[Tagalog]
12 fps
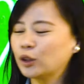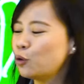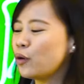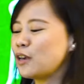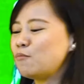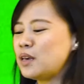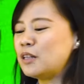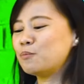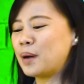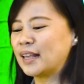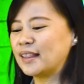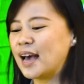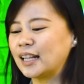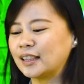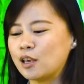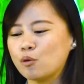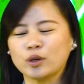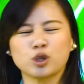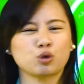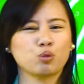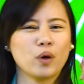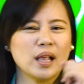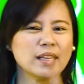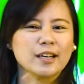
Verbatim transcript: do I mean by that? He was well